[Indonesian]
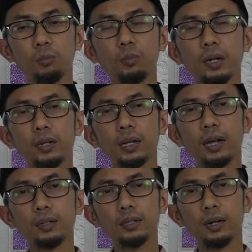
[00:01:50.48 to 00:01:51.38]
mereka
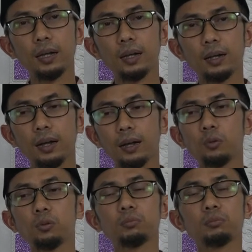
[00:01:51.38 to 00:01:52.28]
adalah
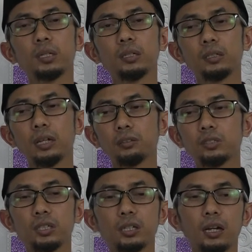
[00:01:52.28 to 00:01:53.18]
kaum yang
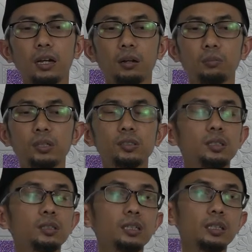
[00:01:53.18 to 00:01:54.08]
jika
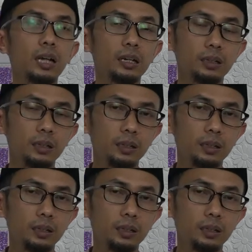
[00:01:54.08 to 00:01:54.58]
bersendirian